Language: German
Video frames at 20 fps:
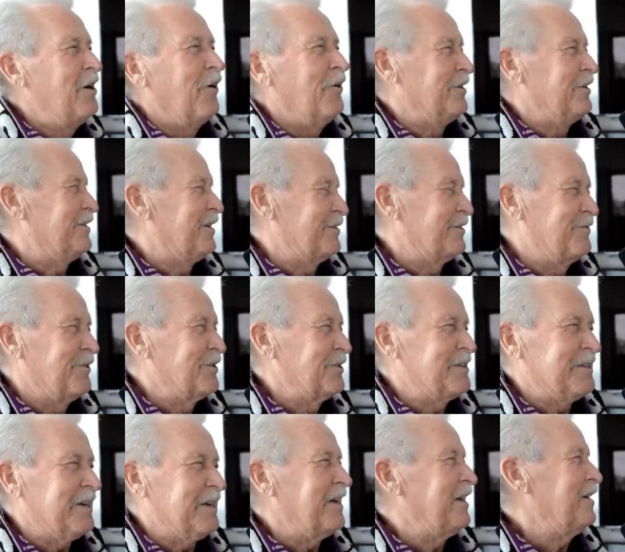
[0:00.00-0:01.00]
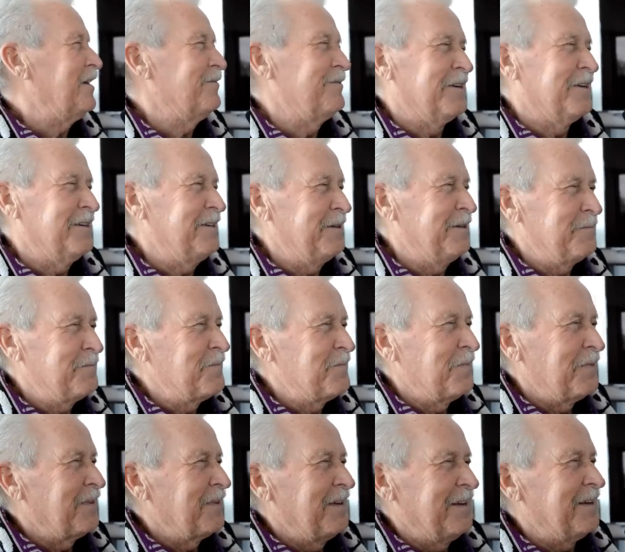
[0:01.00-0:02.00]
und das wird sie ewig,
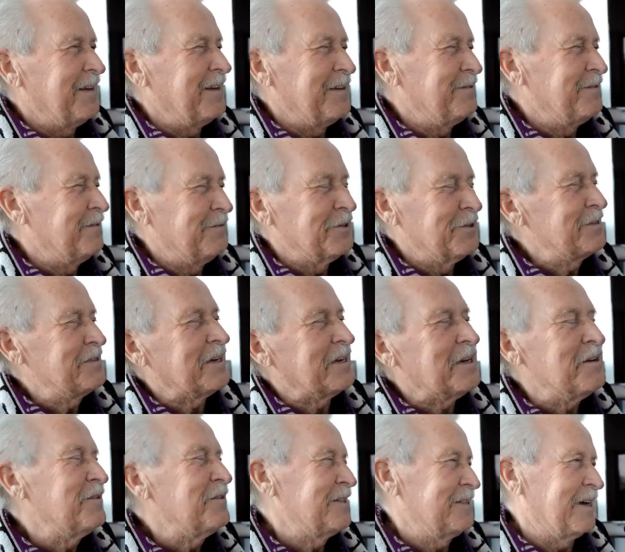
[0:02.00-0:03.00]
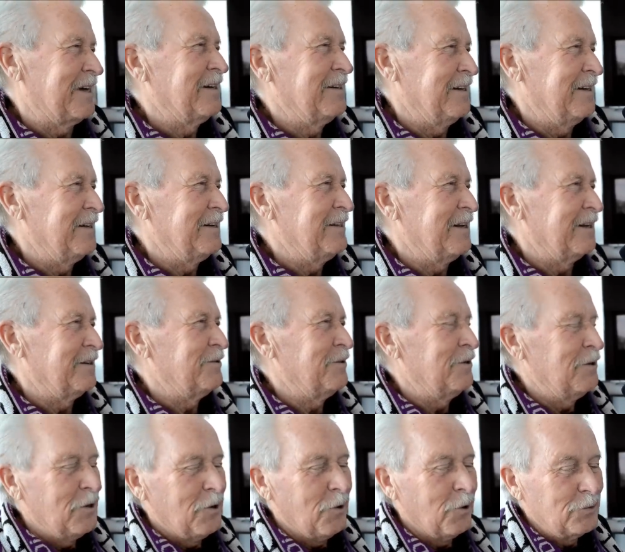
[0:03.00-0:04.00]
e, wird sie ewig daran erinnern.
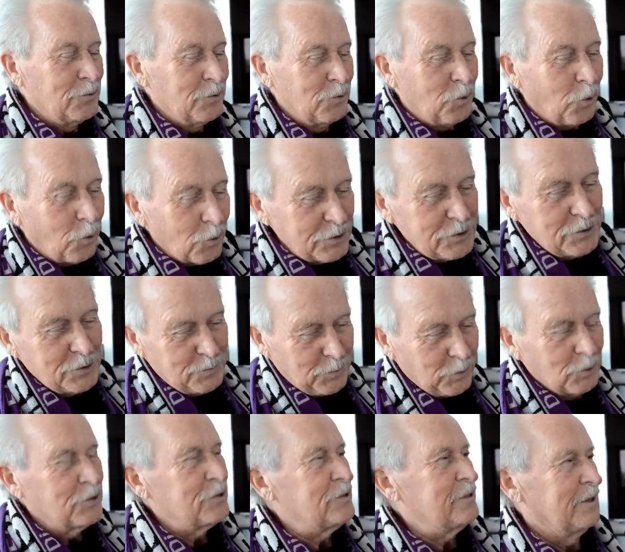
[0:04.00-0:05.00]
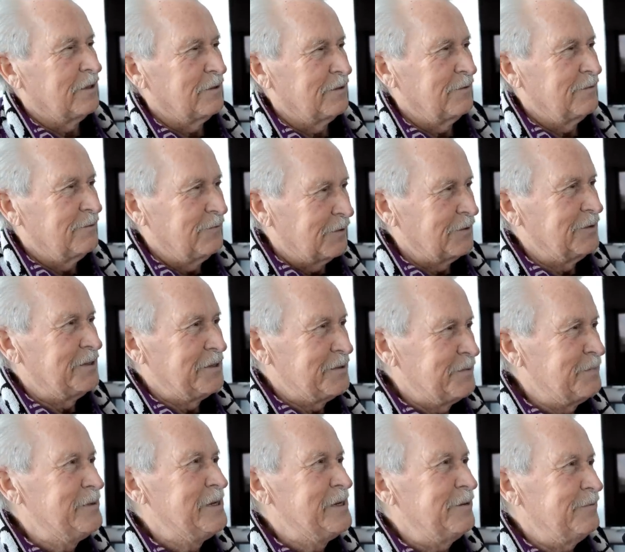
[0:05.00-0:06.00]
Und ein großes Poster von
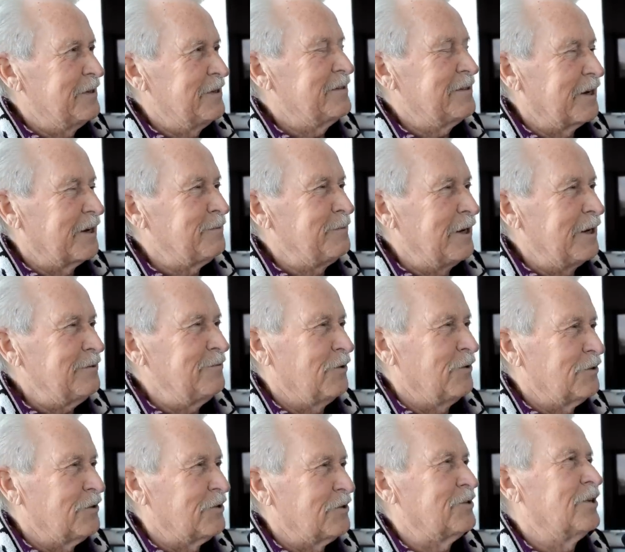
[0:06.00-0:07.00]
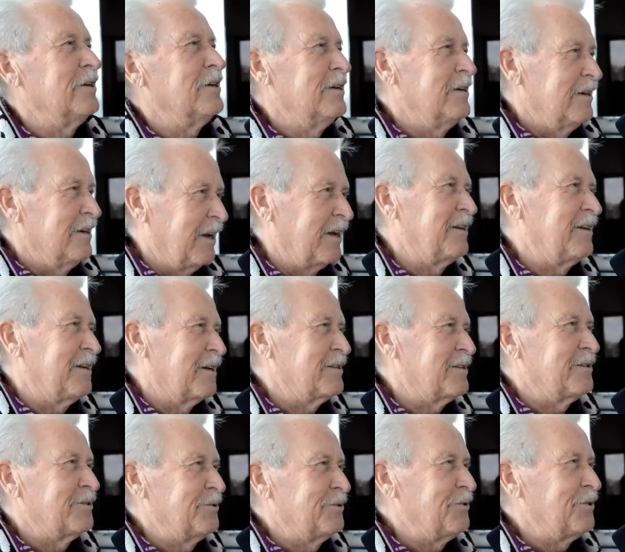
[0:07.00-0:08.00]
diesem Bild, was da gemacht worden ist, hängt
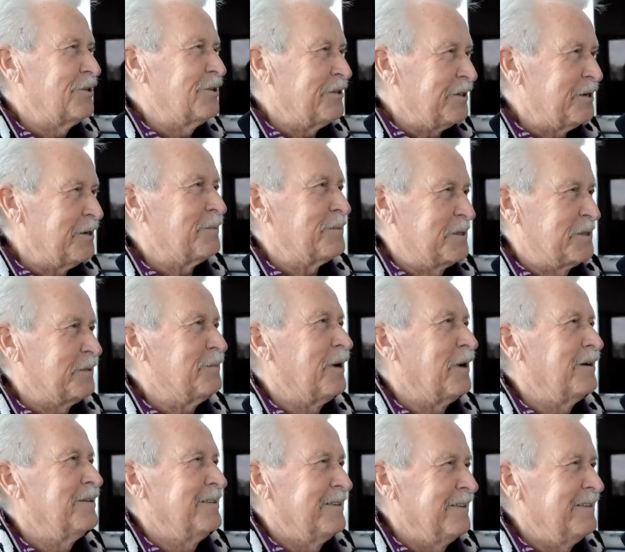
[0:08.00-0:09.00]
jetzt natürlich in ihrem Zimmer.